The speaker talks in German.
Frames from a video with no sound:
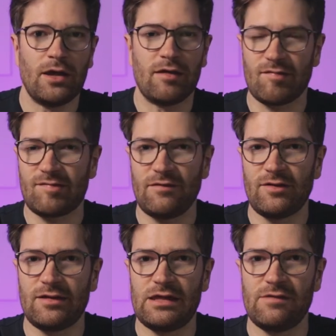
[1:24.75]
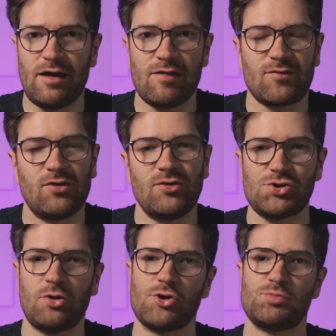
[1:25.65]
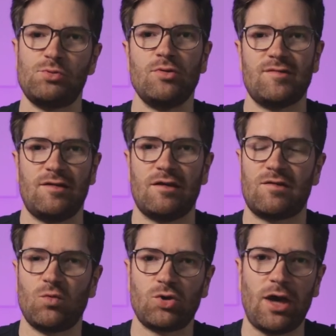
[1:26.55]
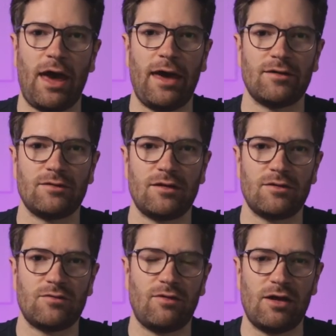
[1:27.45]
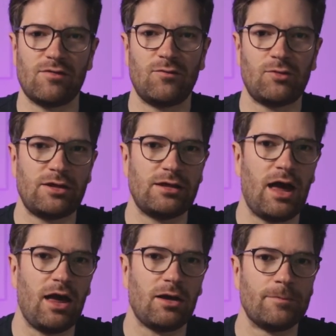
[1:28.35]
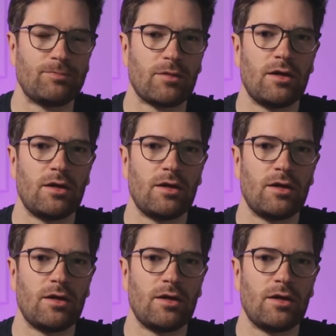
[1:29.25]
Es ist definitiv als Conditioner oder Spülungsersatz gut geeignet, weil es wirklich die Haare